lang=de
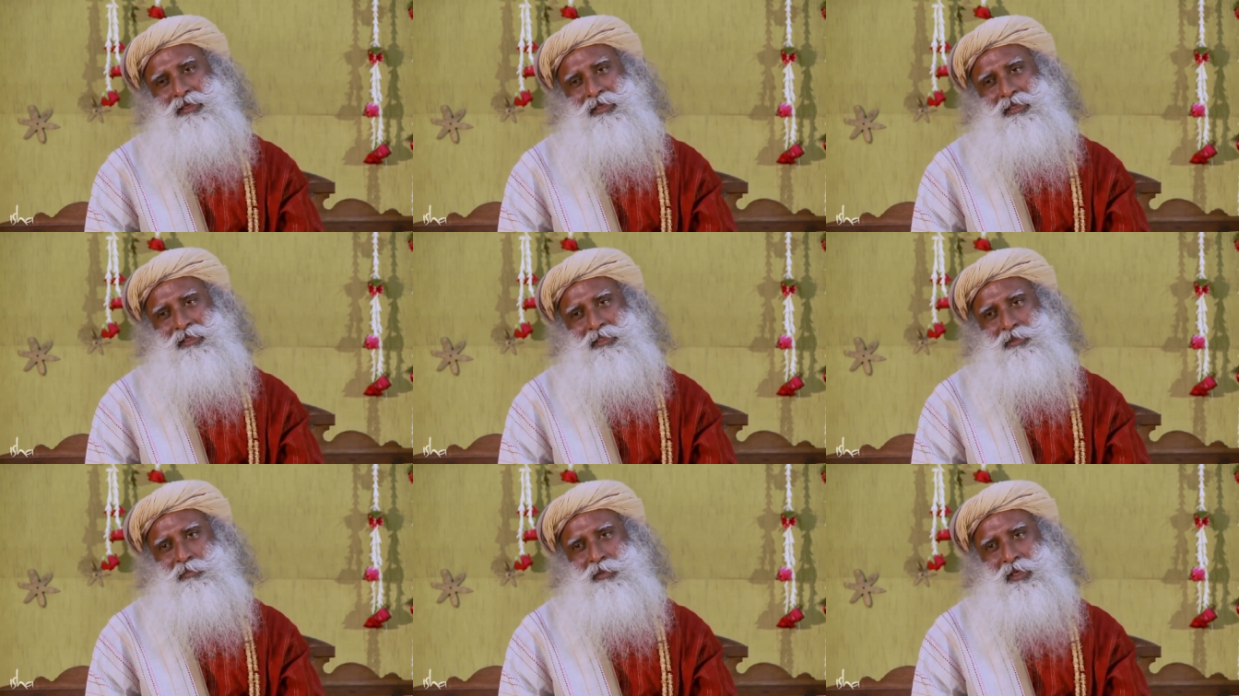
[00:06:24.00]

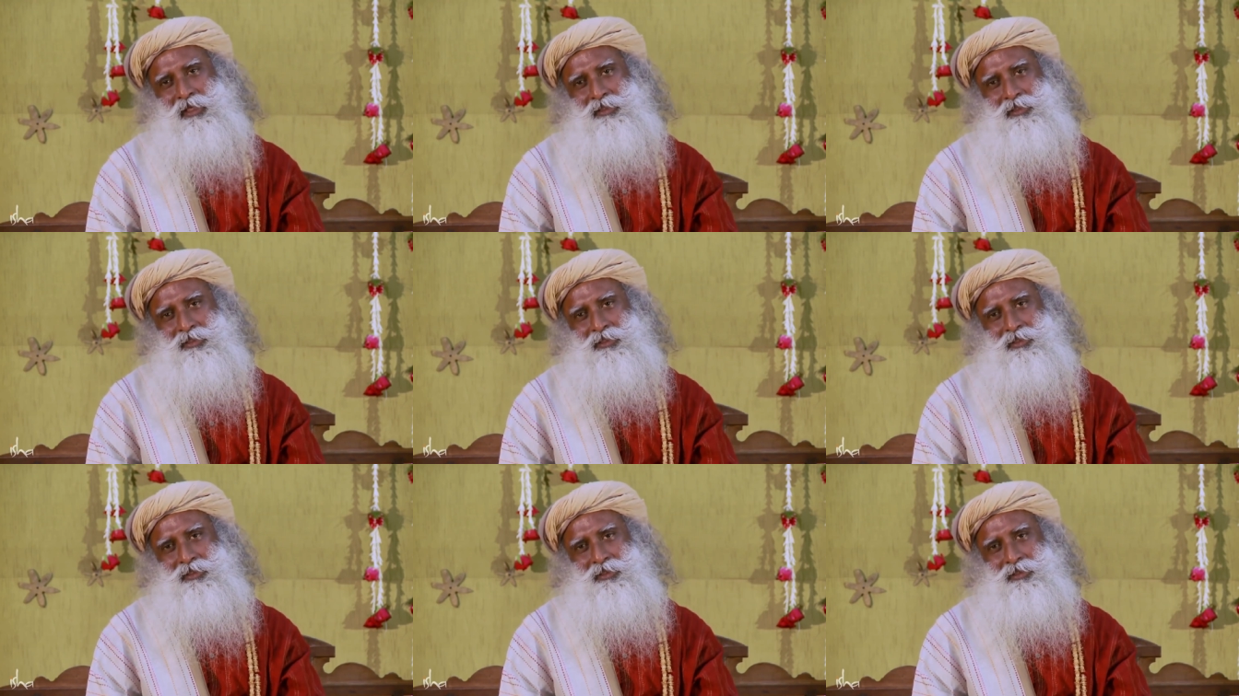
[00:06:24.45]
Also ich
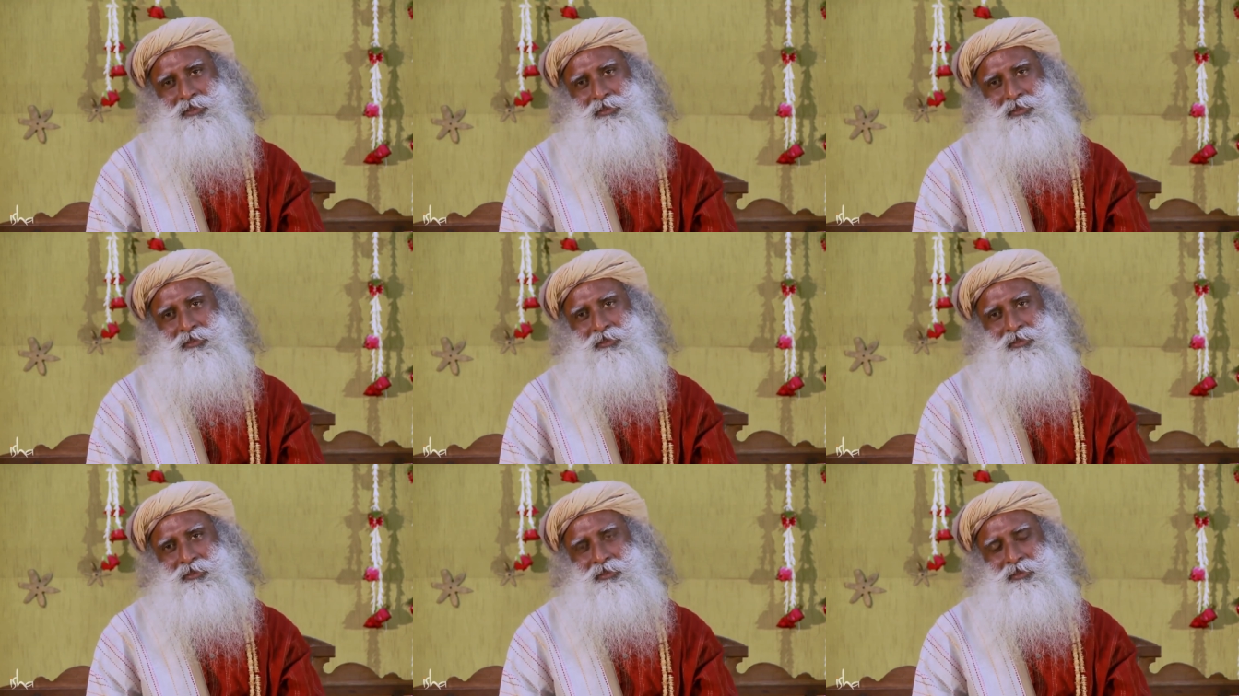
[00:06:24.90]
denke, es
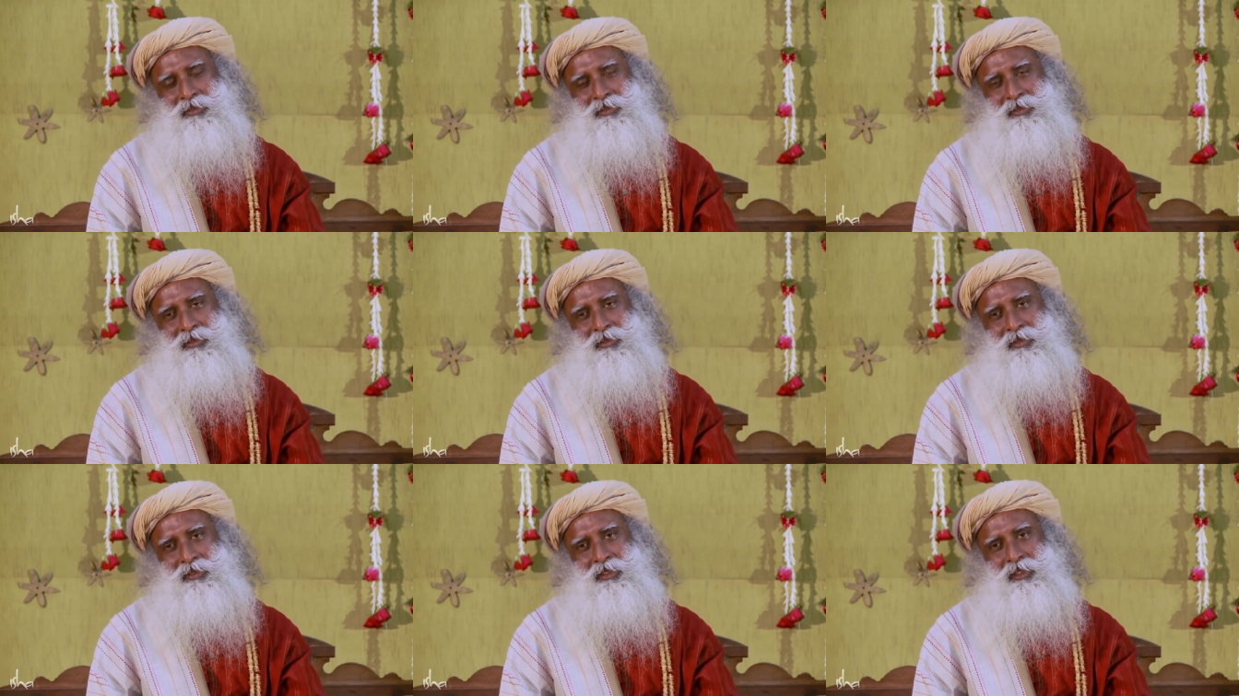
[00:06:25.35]
ist am
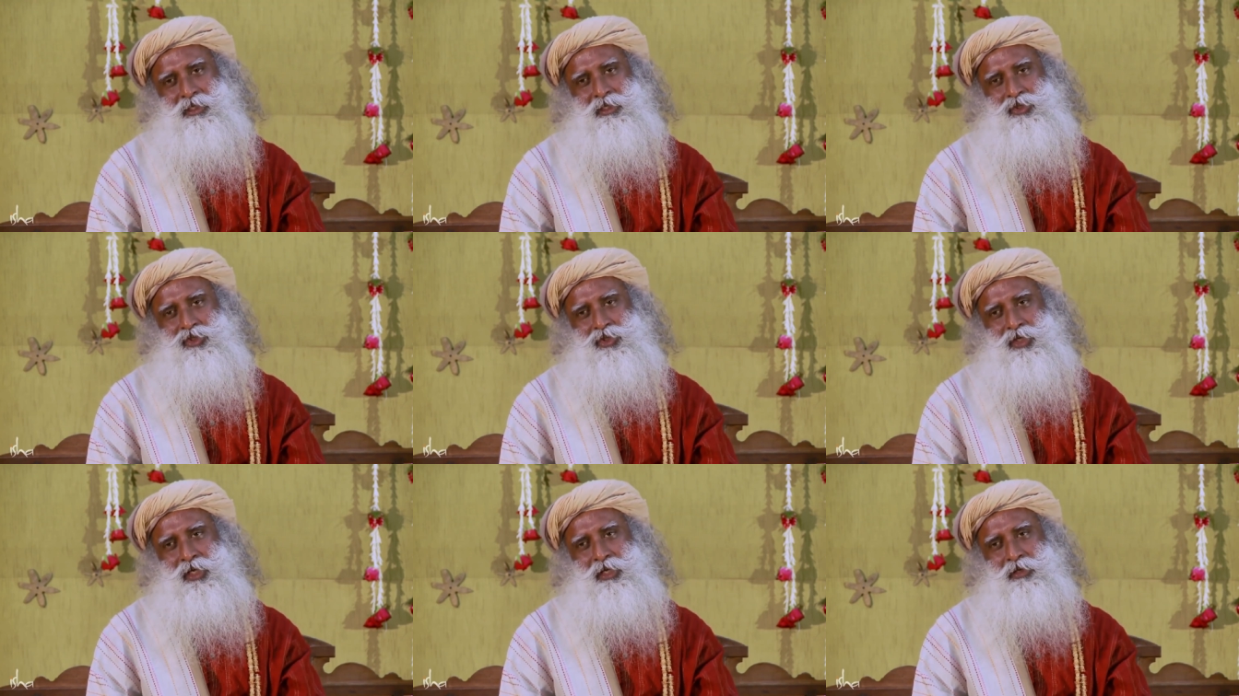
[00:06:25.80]
besten, wenn du
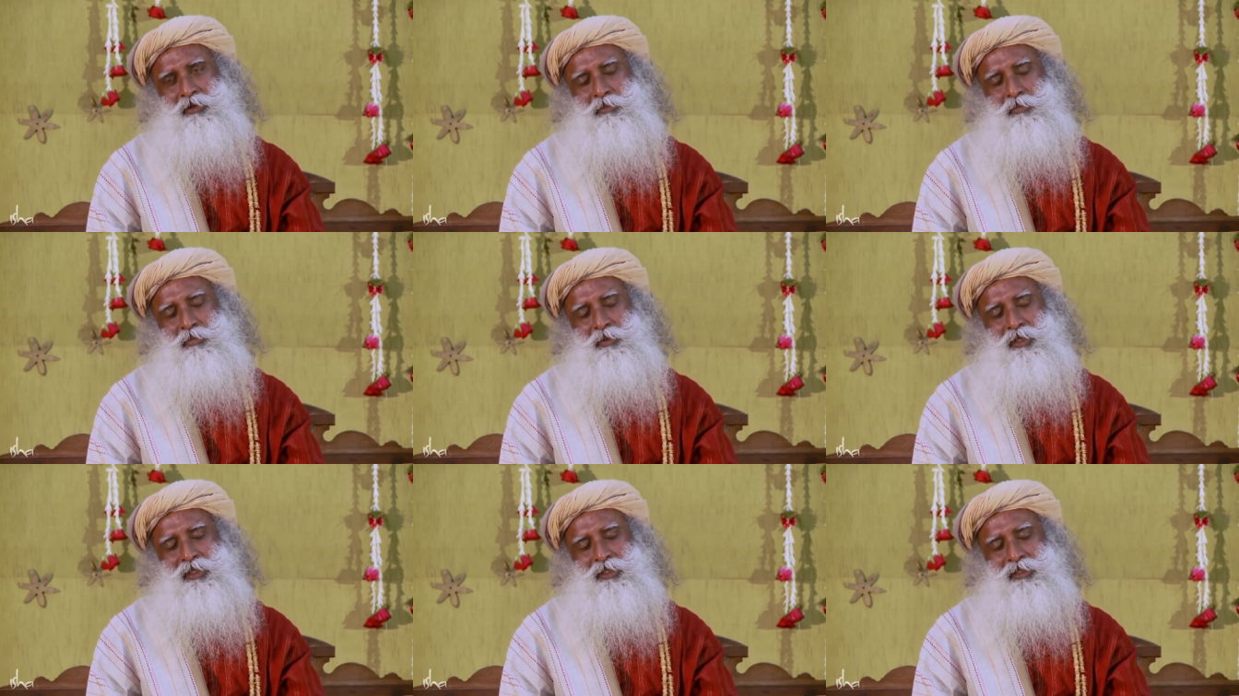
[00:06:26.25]
versuchst,